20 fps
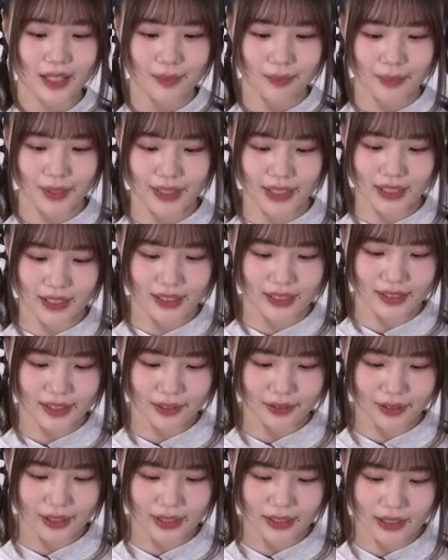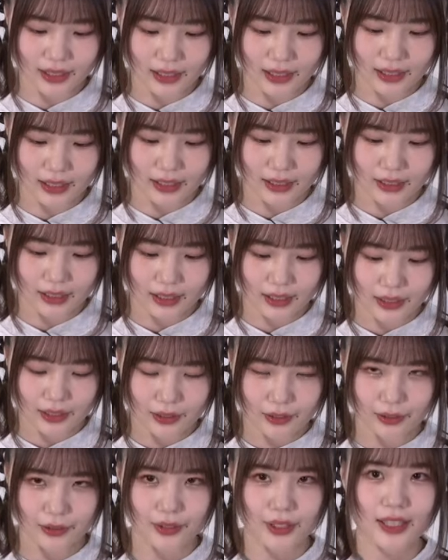見たりしてくれたら
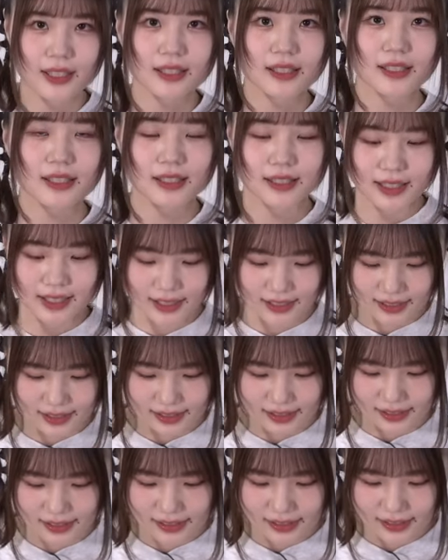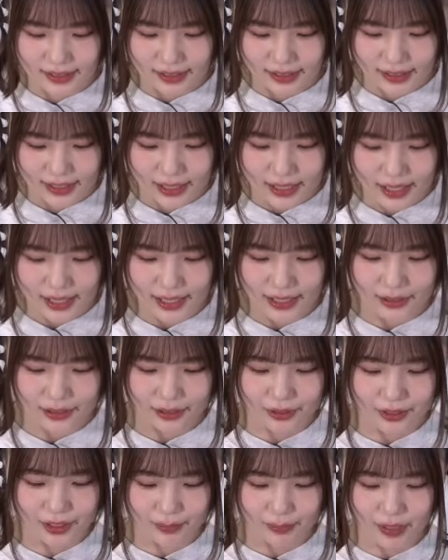嬉しいです。はい、
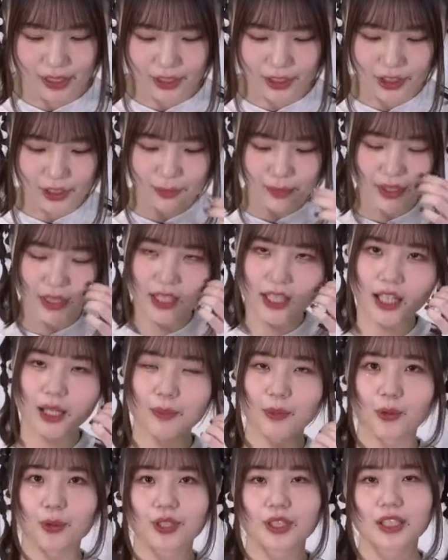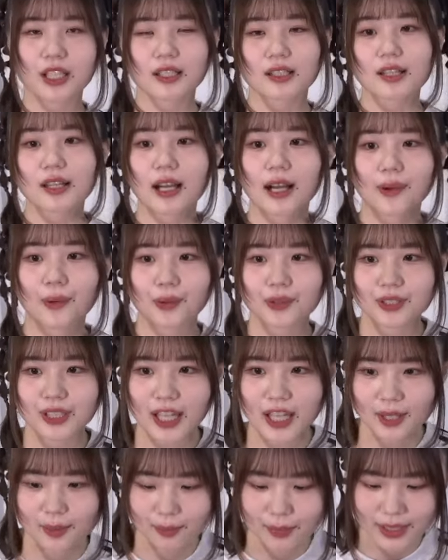そして番組からもお知らせがご
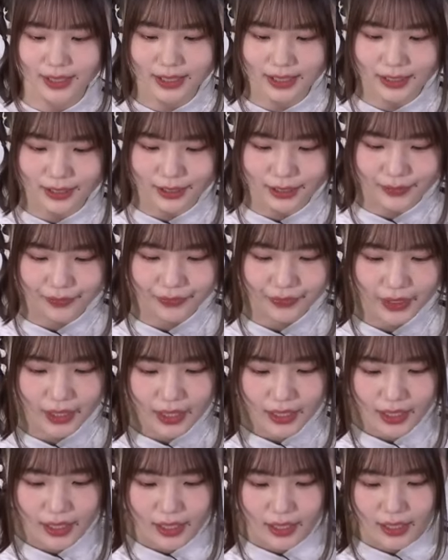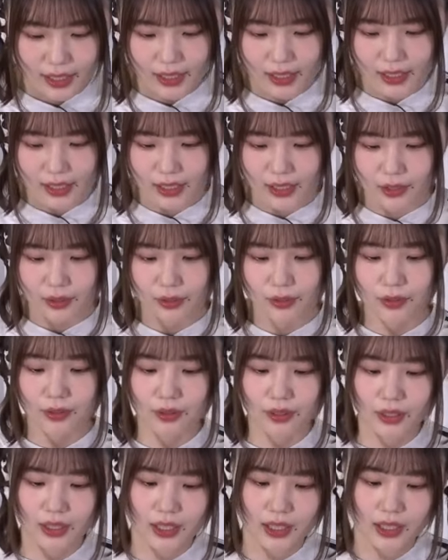ざいます。えー、
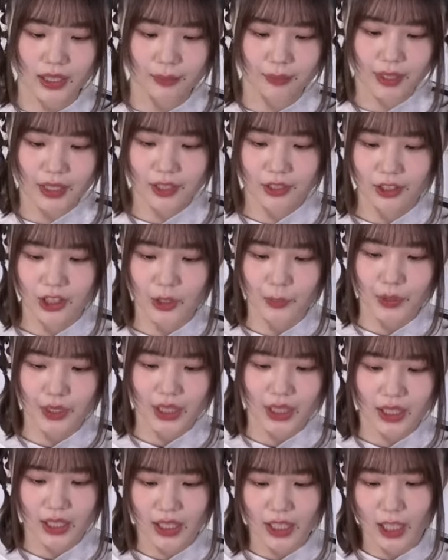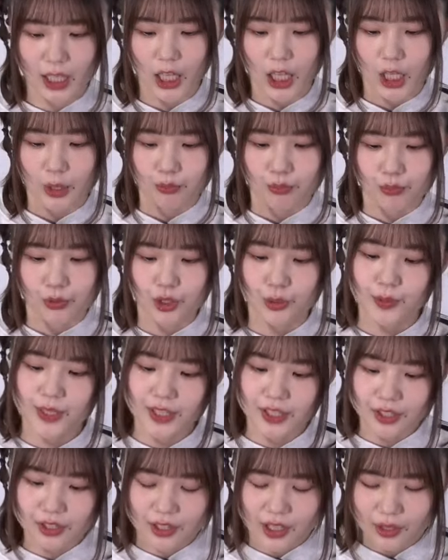今回番組から
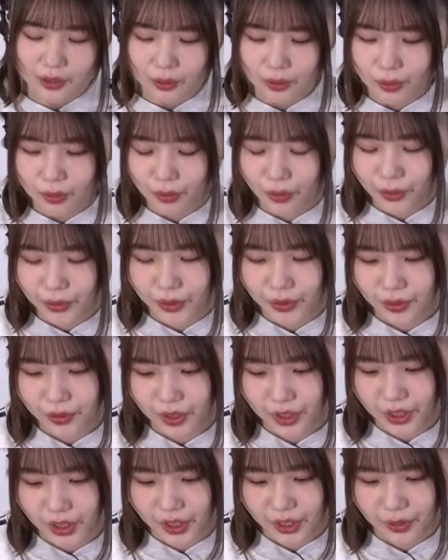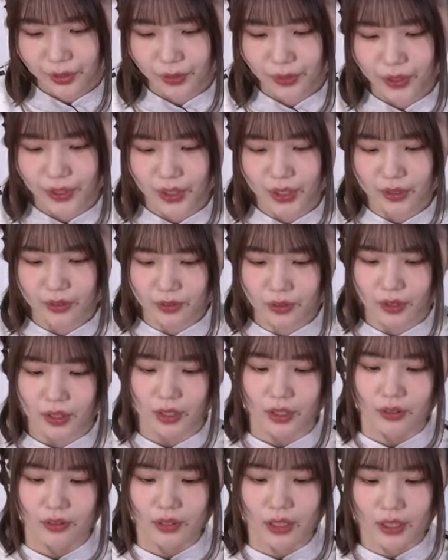ムビチケの購入に利用できる
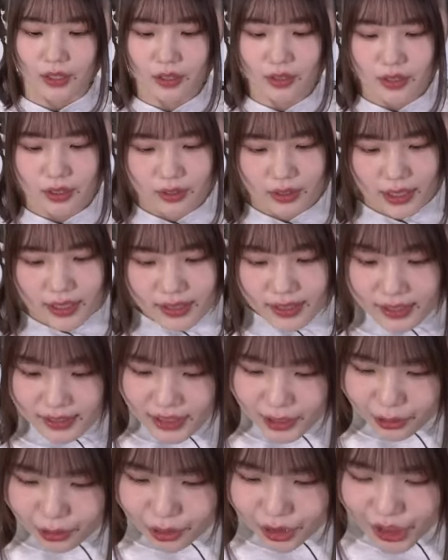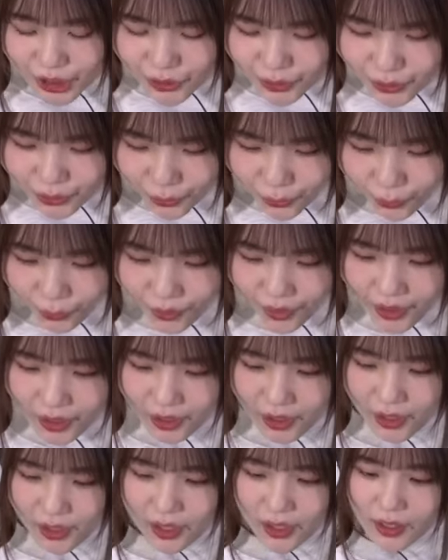デジ、デジタルギフト
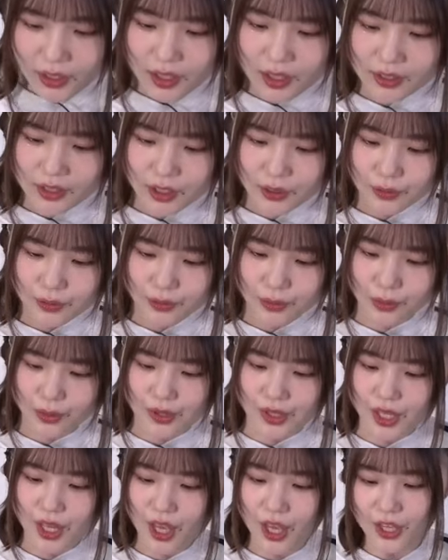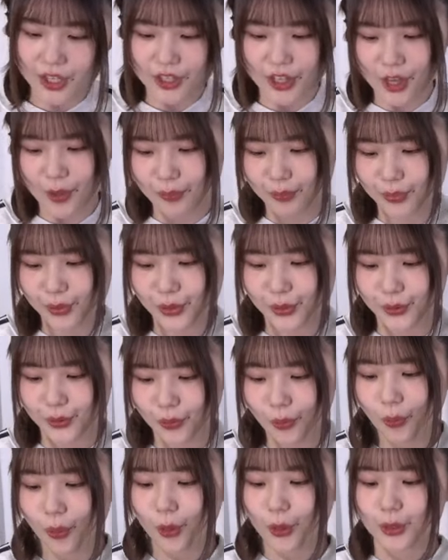映画ギフトせんえんぶん
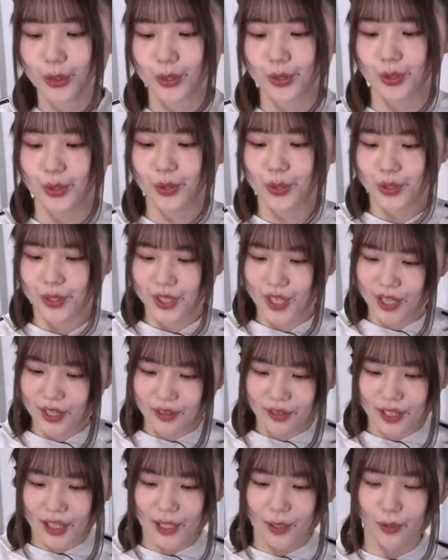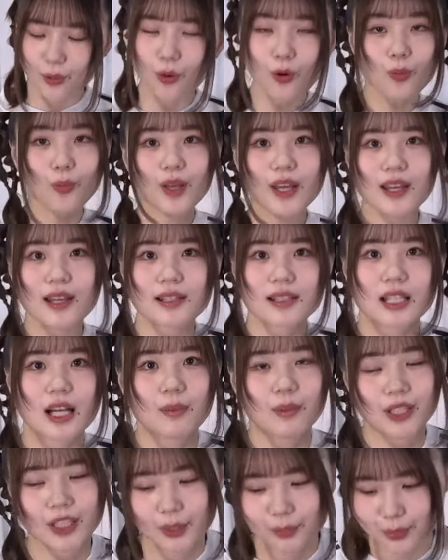を抽選でごめい
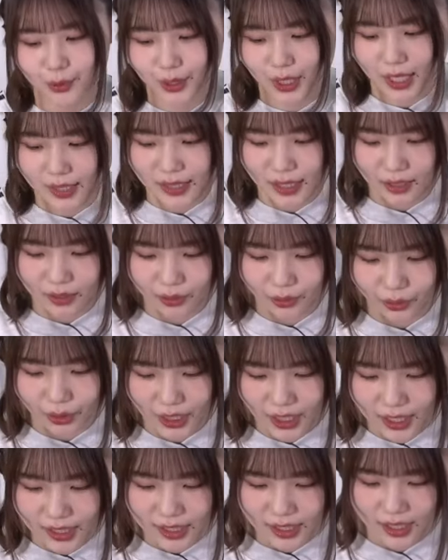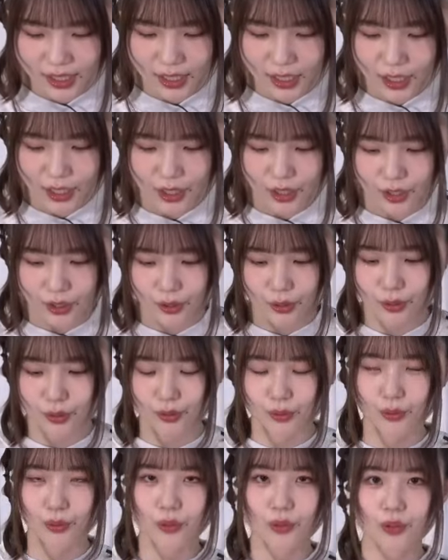様にプレゼントです。
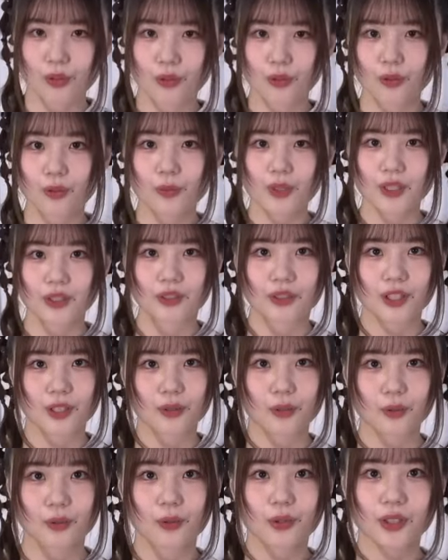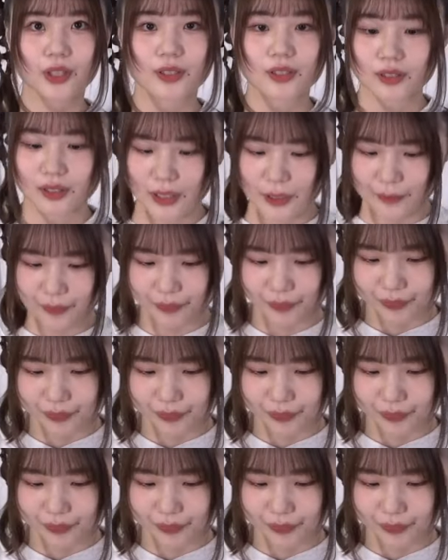すごい、ごめいって結構多いですね。